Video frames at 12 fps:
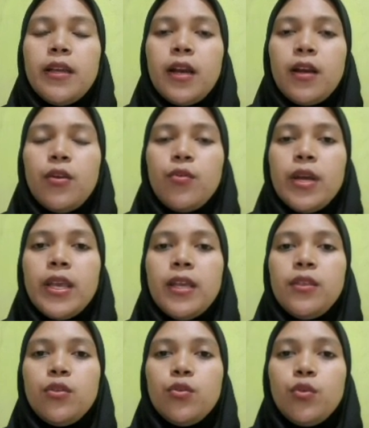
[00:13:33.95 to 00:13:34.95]
yang kedua
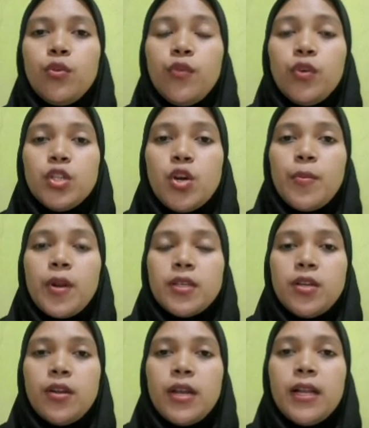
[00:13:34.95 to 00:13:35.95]
yaitu fungsi
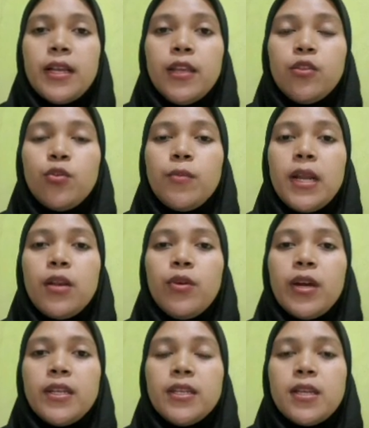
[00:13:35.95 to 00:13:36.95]
operasional yaitu melalui
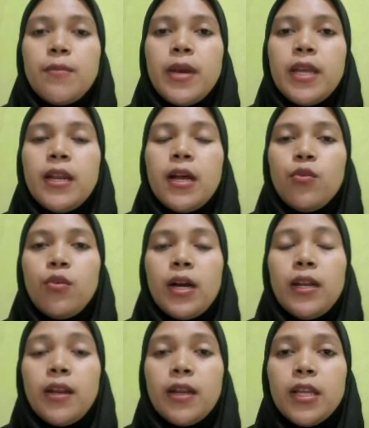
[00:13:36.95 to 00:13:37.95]
kerjasama yang
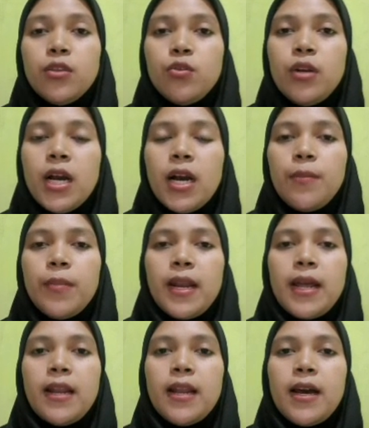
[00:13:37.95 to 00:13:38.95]
dilakukan dan juga
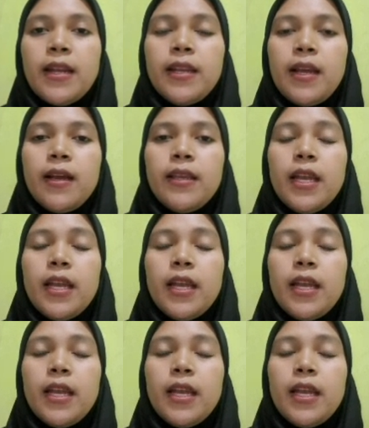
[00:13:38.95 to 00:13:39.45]
pendanaan ya,